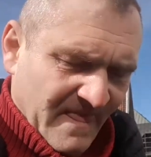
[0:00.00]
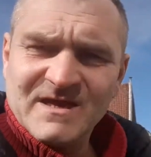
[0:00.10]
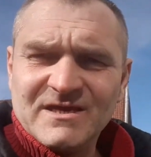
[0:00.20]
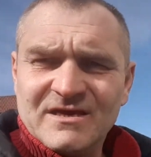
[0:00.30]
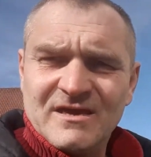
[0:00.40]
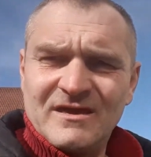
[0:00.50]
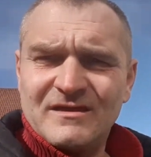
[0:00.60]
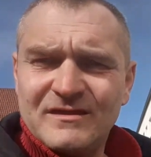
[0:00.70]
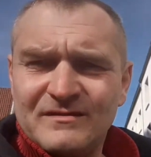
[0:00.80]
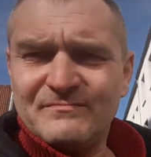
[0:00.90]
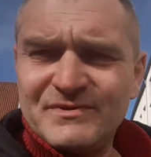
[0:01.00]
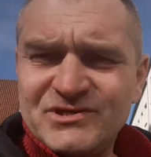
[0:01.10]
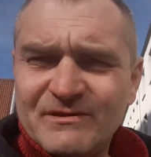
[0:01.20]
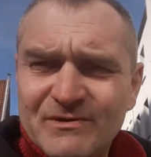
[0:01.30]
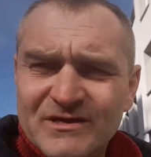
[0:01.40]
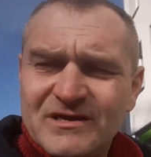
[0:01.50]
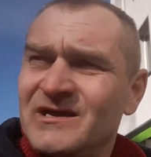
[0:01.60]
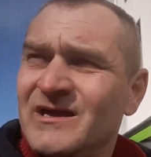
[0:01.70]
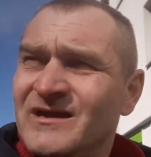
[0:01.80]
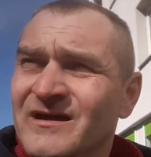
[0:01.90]
i będziemy
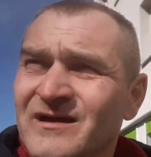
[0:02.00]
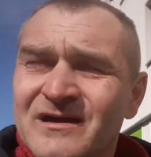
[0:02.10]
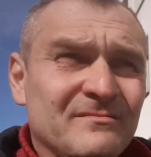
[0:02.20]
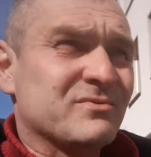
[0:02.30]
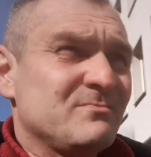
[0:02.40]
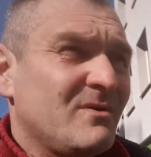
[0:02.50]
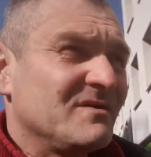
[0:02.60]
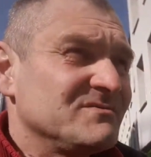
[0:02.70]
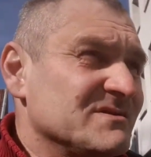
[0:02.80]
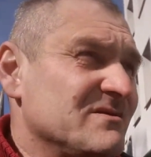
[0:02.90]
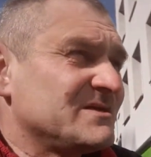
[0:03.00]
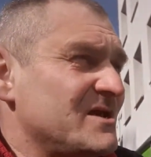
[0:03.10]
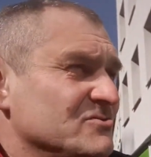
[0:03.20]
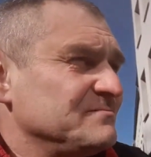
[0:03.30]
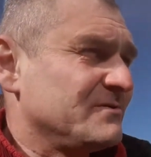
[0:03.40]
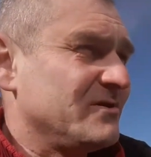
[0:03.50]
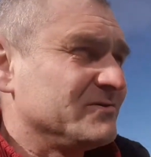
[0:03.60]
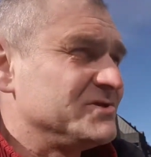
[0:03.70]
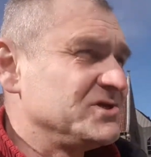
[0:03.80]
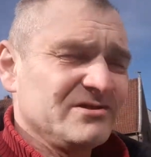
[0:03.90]
próbować. Wszystko zależy od
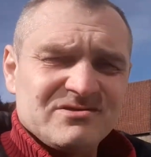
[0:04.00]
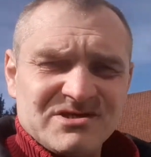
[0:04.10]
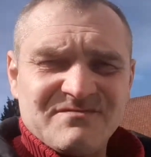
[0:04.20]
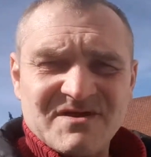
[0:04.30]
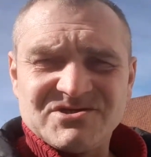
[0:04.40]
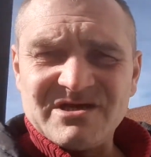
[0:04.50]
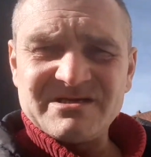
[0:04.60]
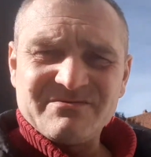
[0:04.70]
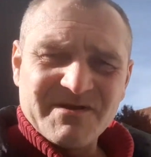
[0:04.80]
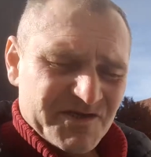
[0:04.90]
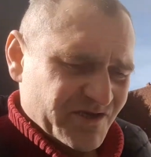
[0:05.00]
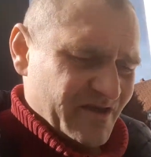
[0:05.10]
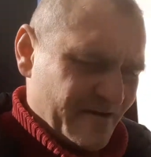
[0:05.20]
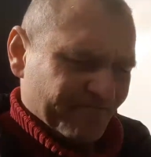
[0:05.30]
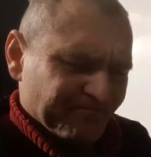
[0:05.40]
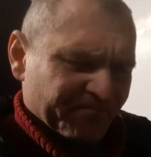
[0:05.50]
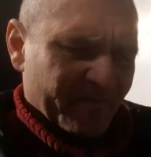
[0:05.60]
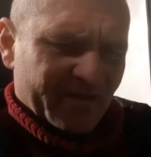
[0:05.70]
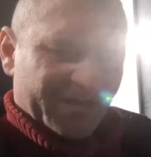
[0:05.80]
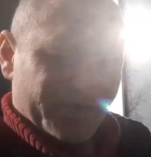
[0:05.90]
pogody. Dzisiaj dosyć wiecznie, ale słonecznie.
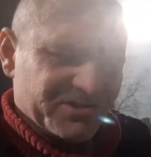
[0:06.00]
Także